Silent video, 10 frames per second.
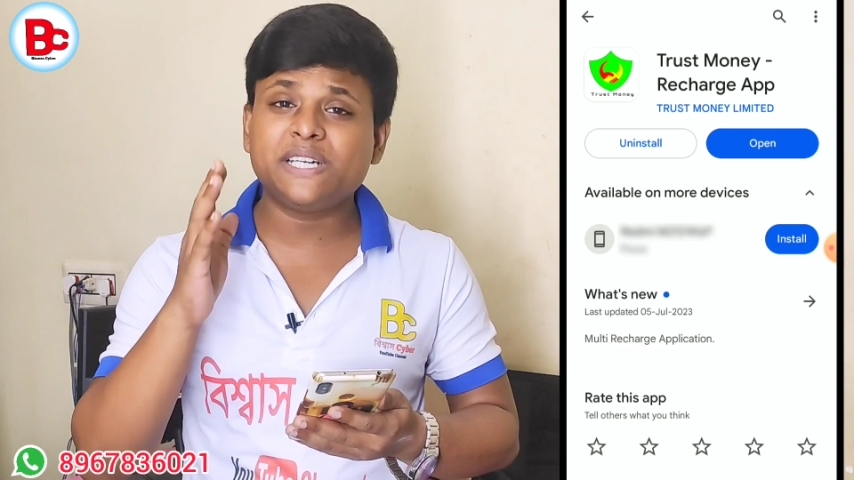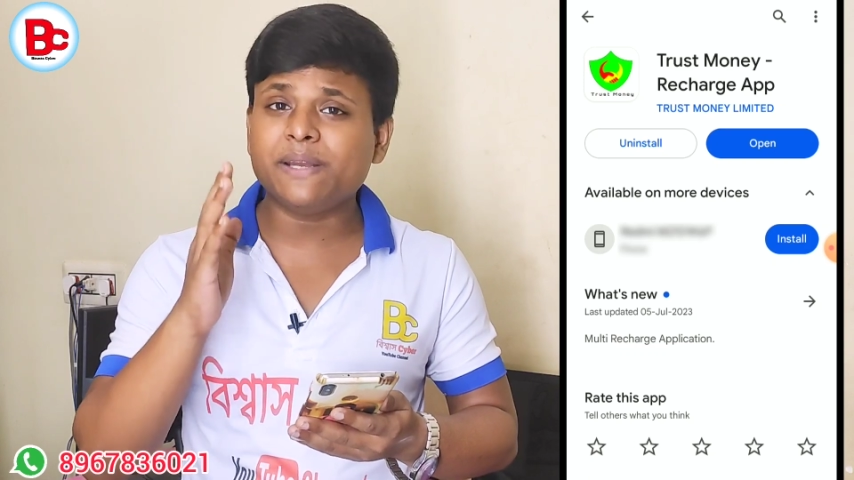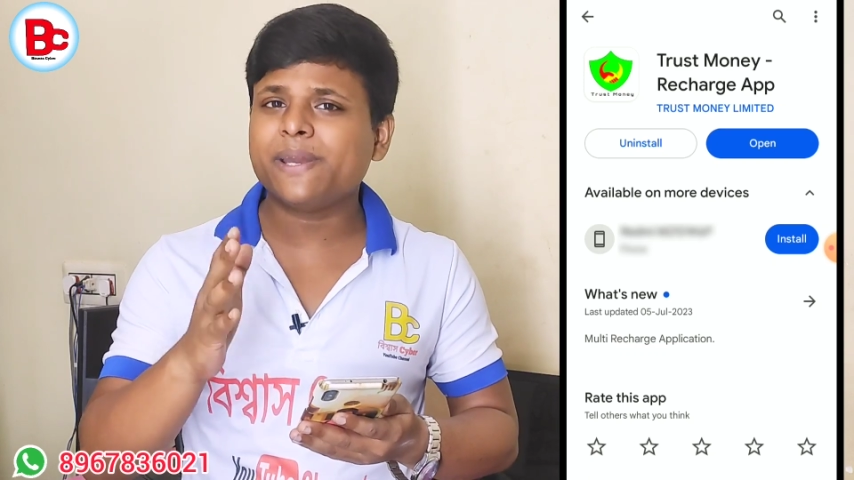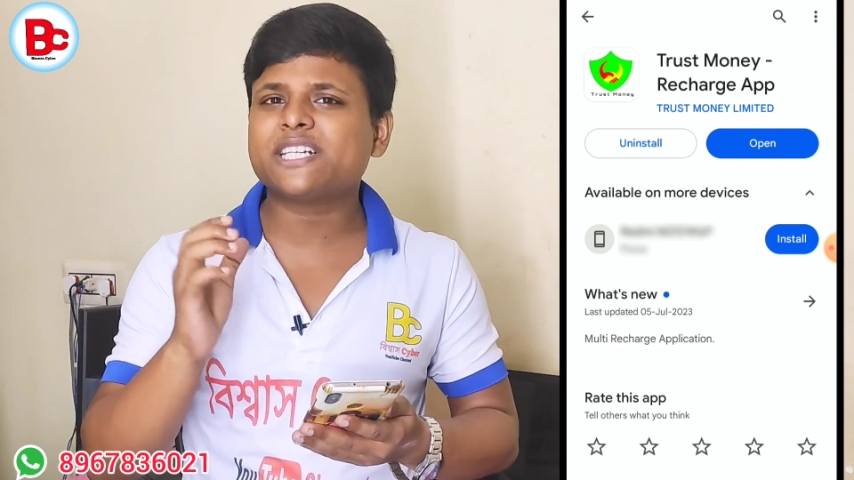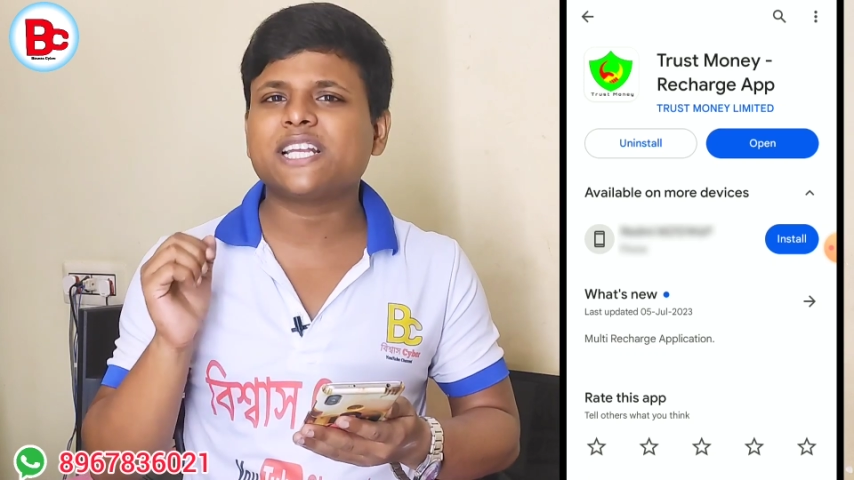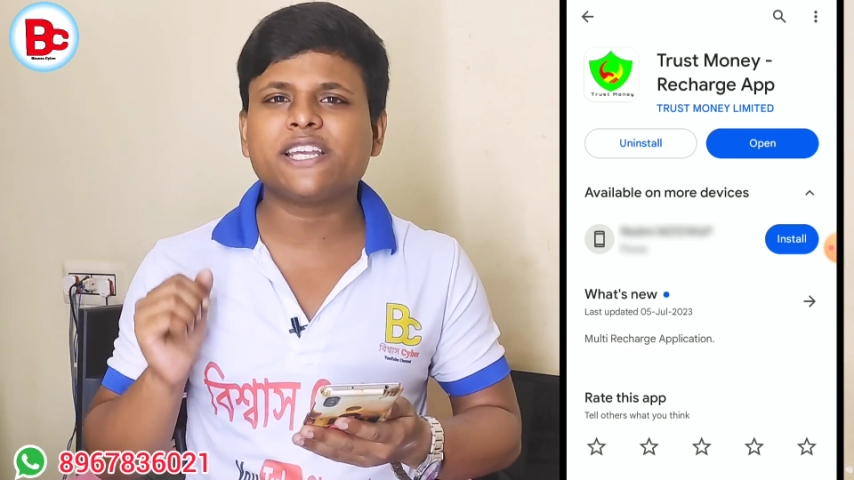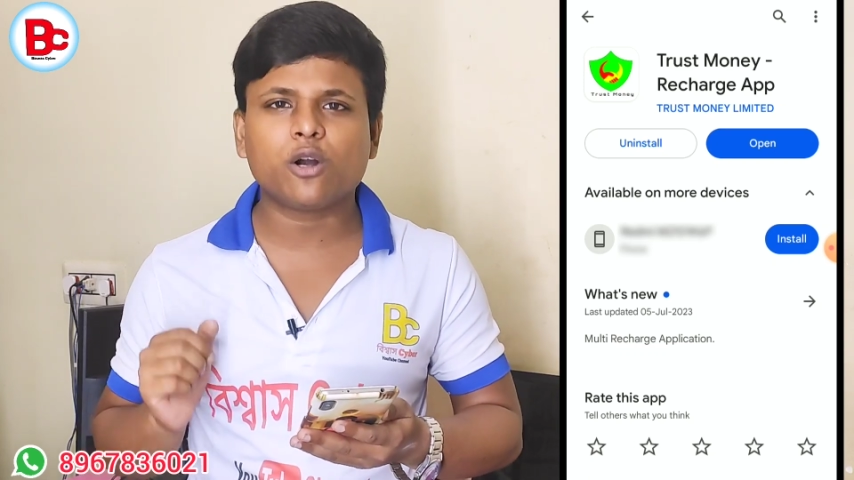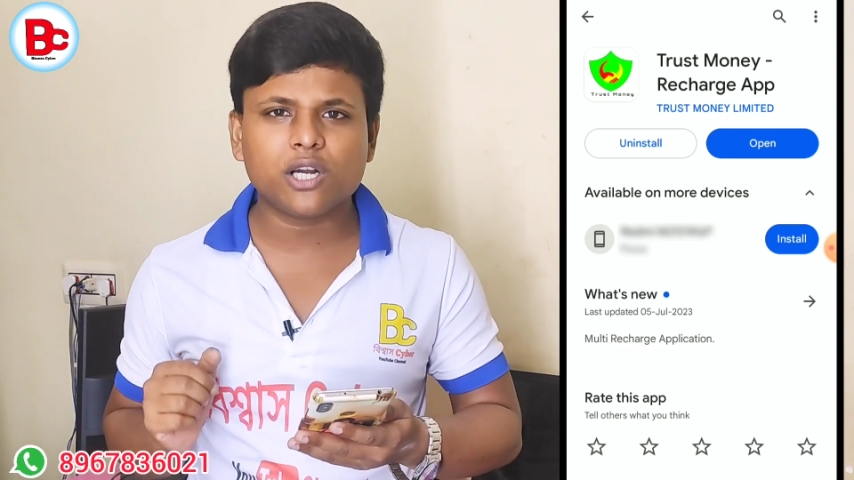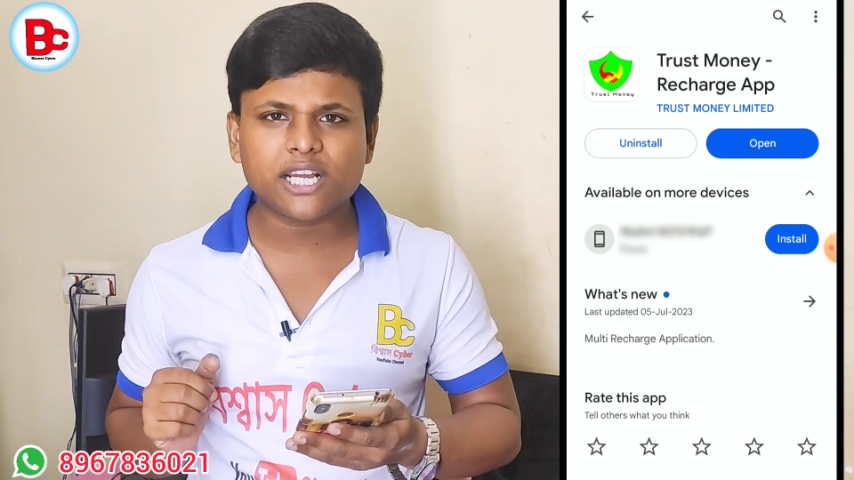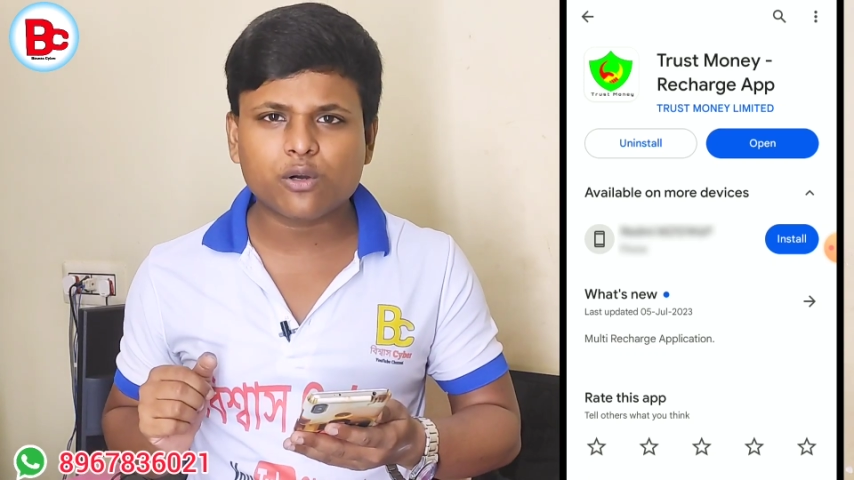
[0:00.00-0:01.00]
টিমের সাথে
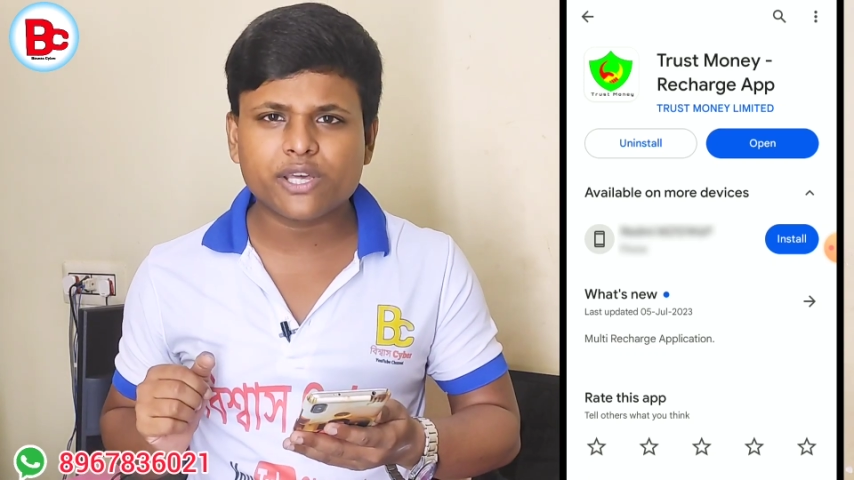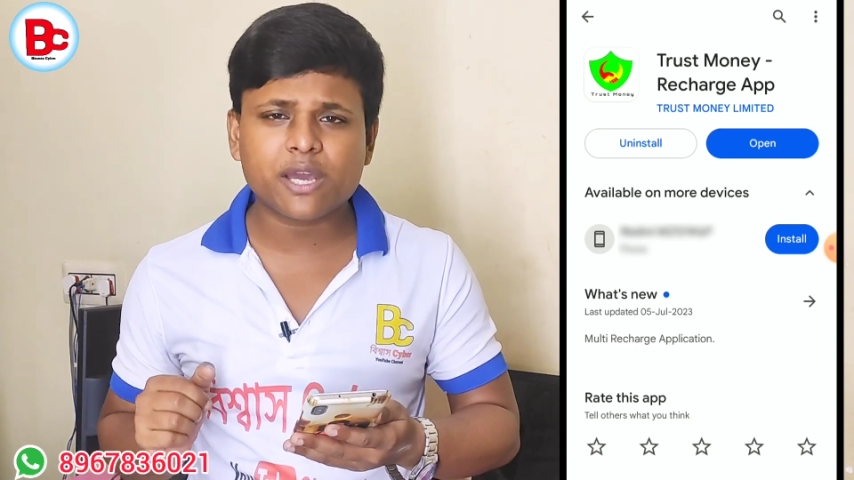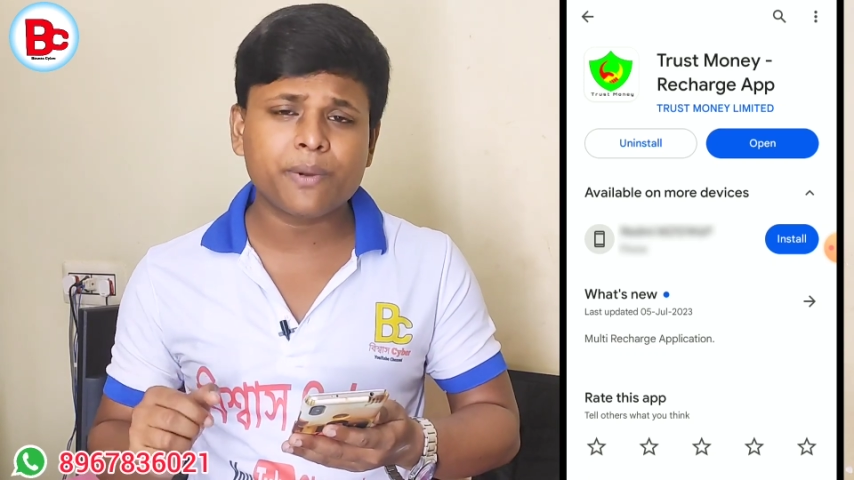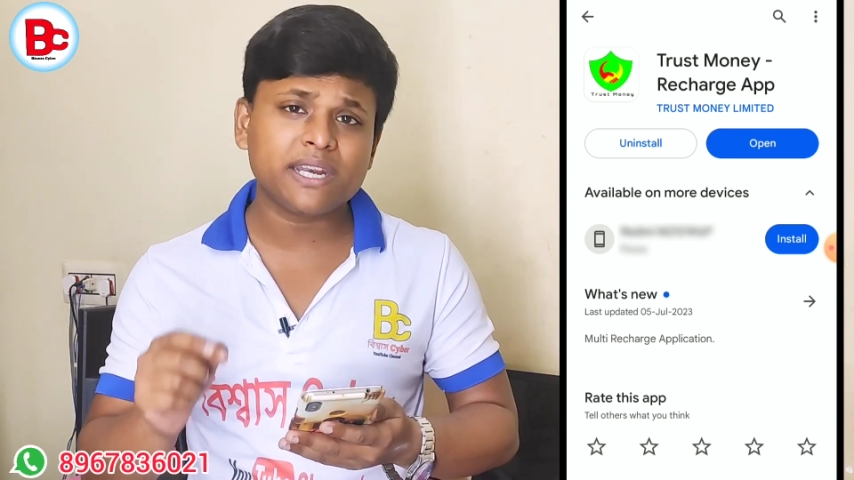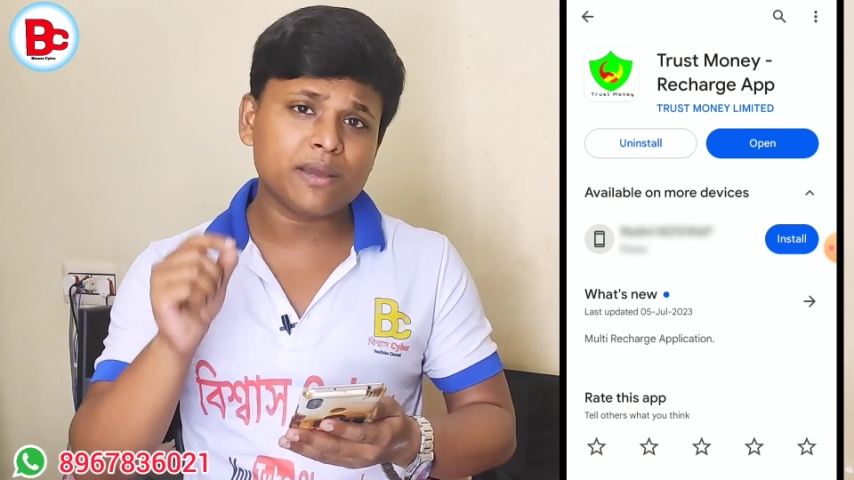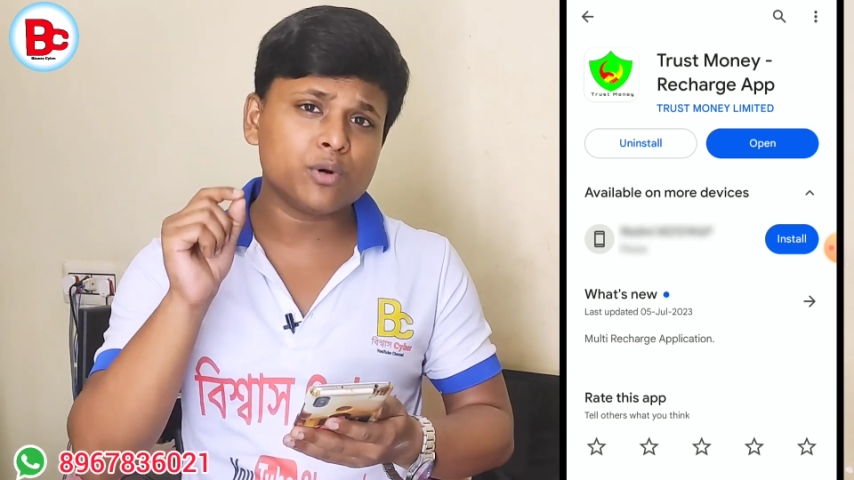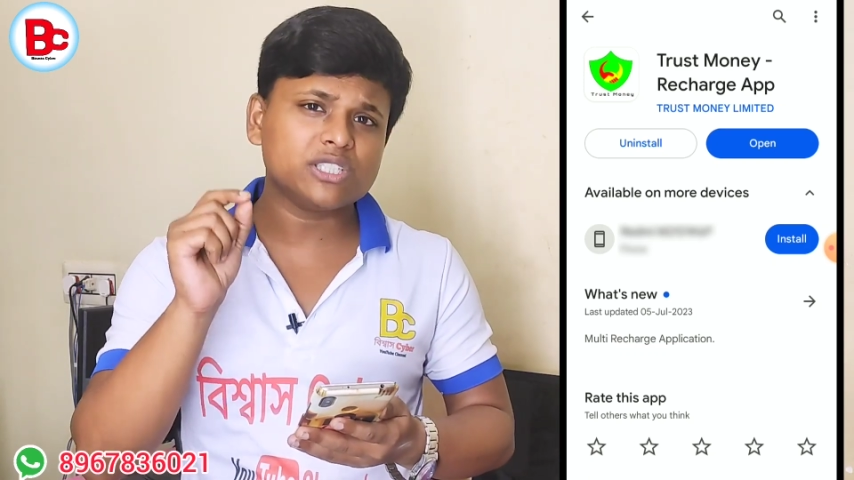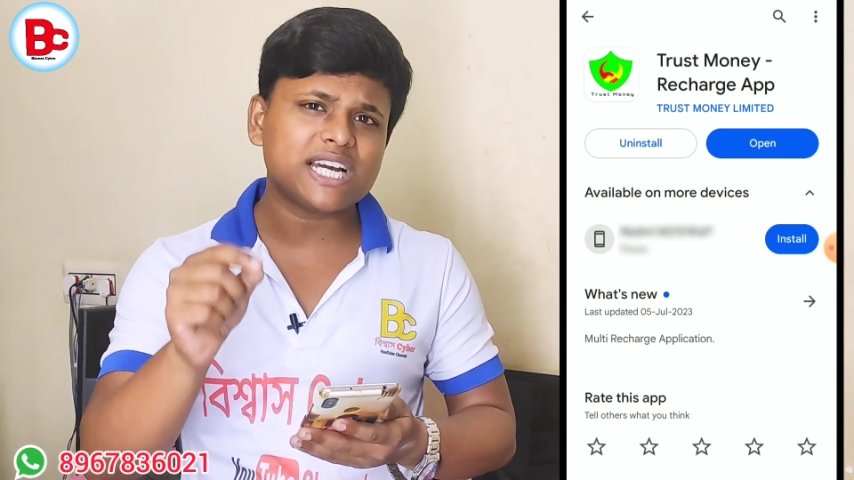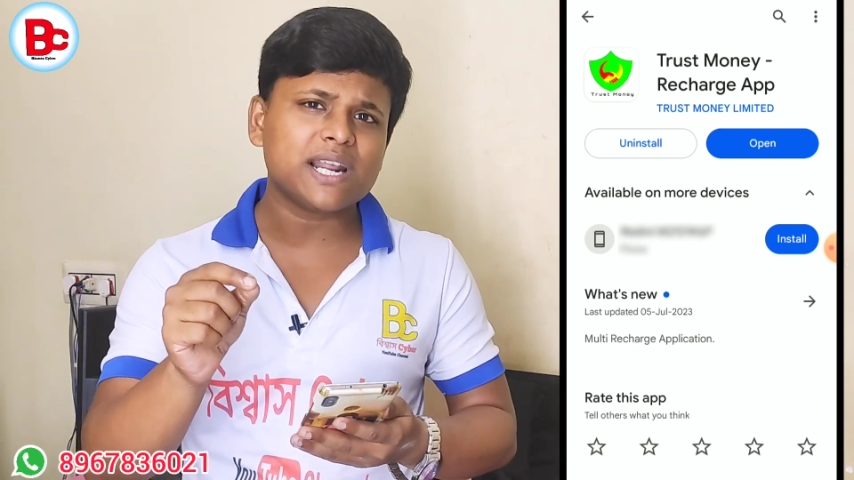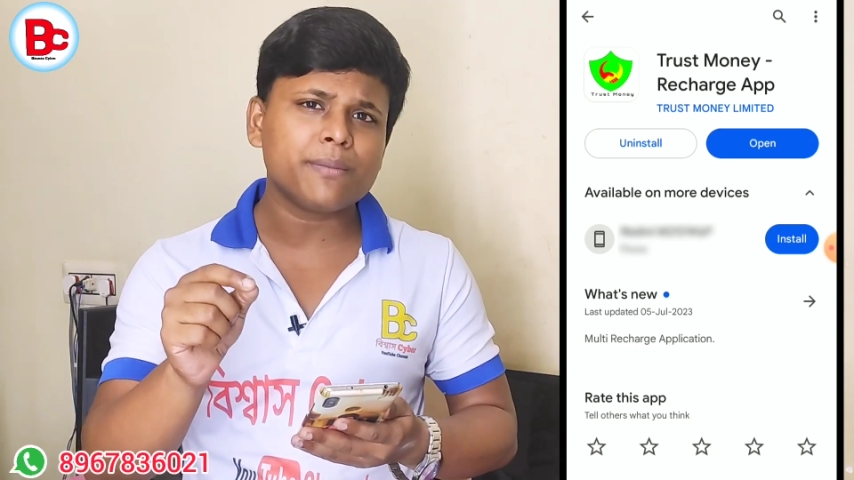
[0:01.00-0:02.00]
কন্ট্যাক্ট হয়ে যাবেন এবং
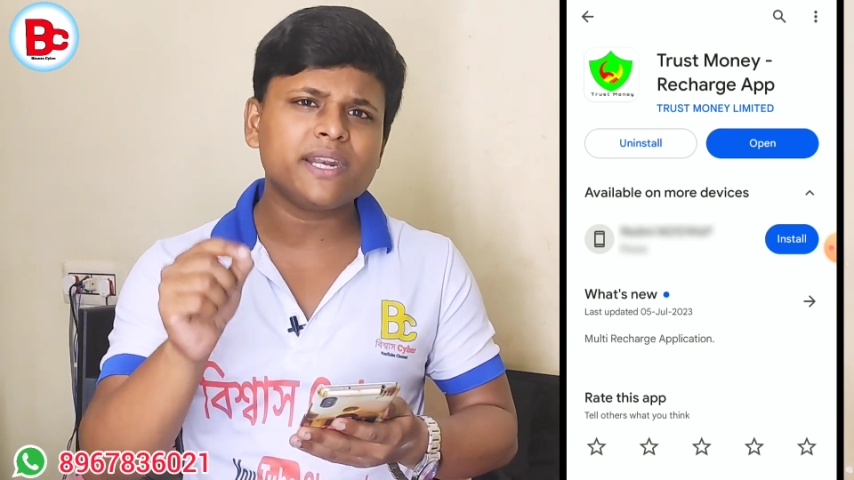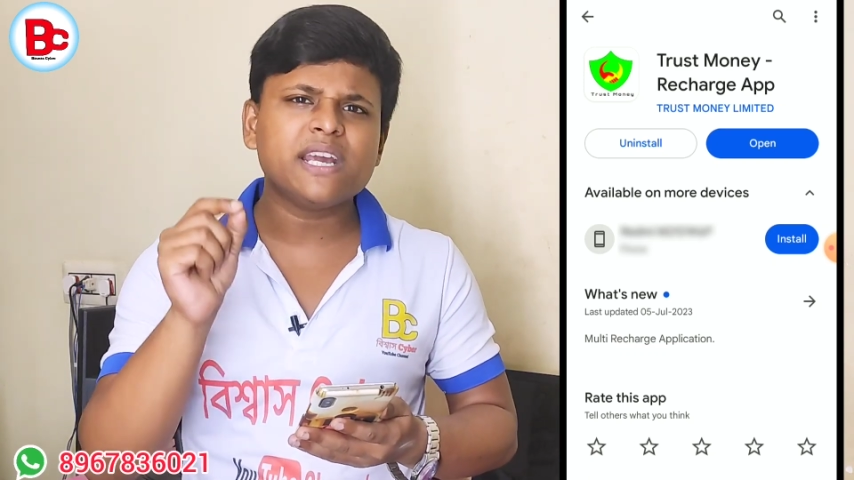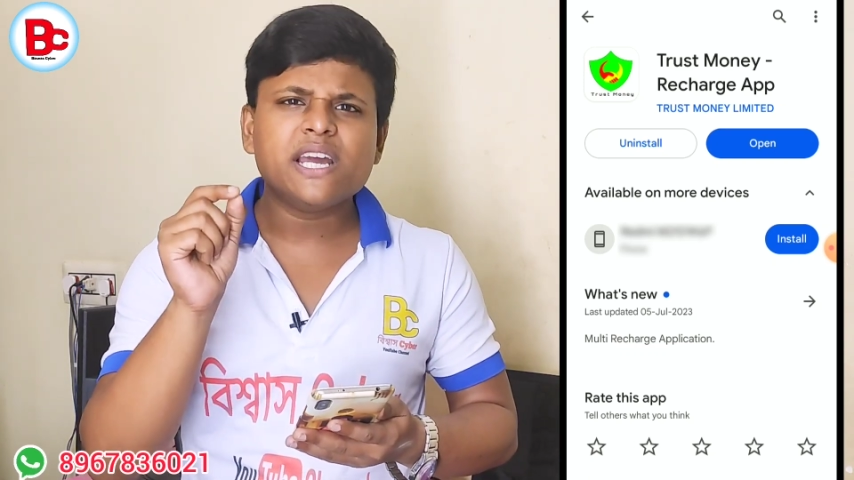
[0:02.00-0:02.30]
জানাবেন